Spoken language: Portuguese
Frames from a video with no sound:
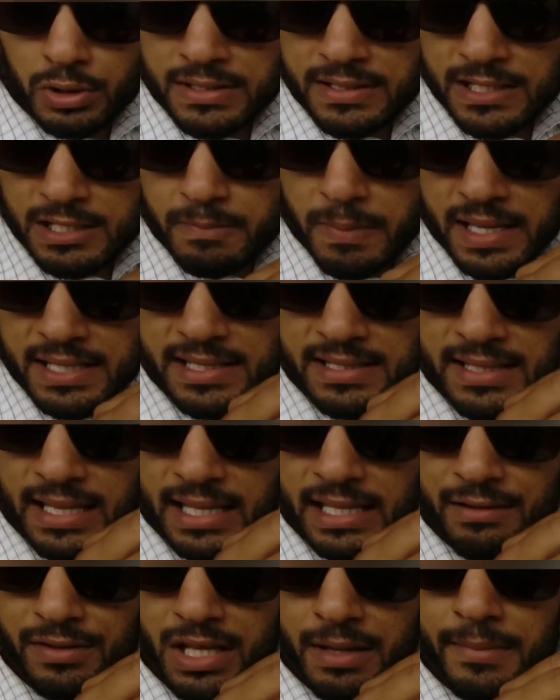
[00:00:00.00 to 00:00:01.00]
todas as peças
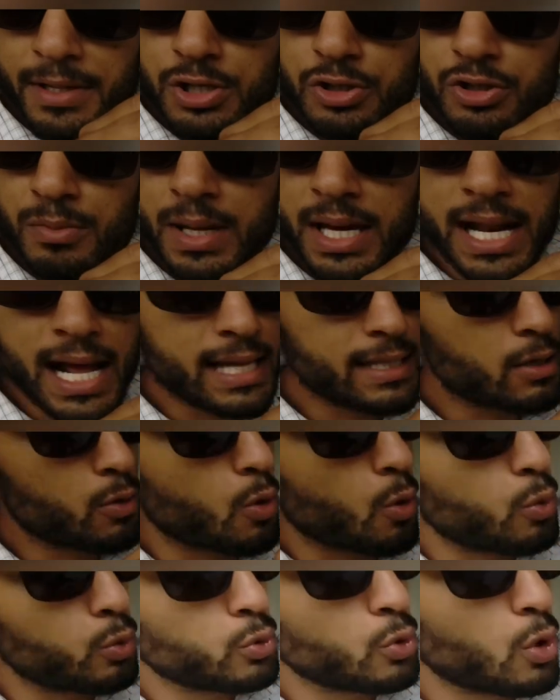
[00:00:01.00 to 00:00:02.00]
dela devidamente numerada,
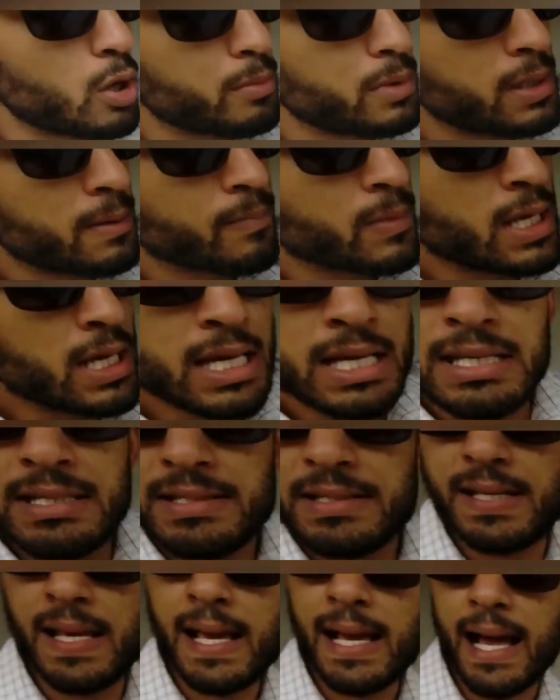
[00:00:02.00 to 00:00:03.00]
com o nome.
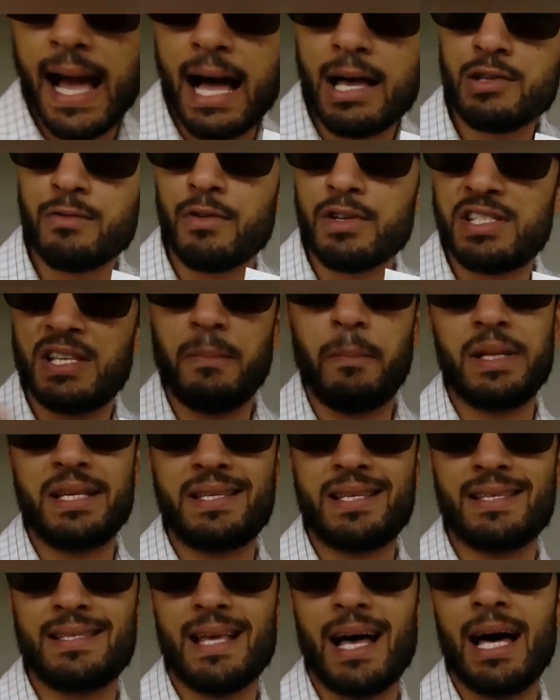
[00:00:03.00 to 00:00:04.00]
Se caso você
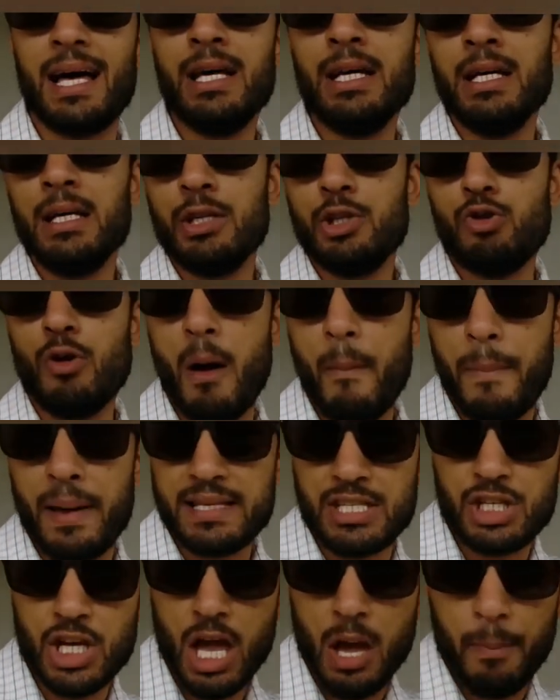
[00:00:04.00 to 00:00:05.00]
precisar de uma
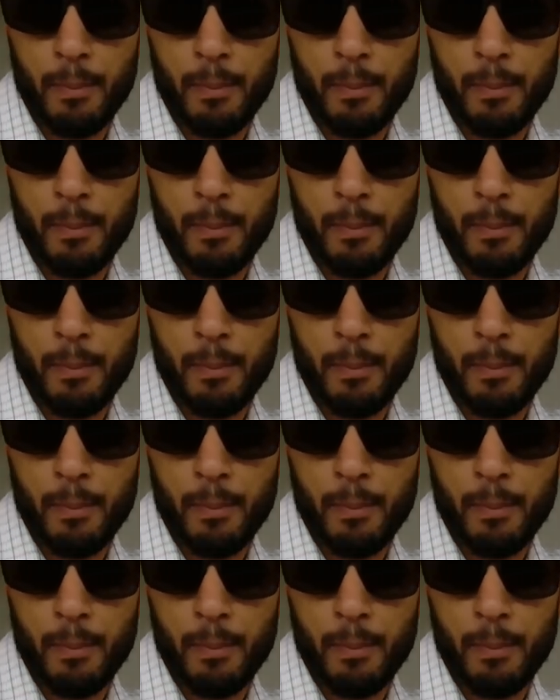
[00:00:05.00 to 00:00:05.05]
peça de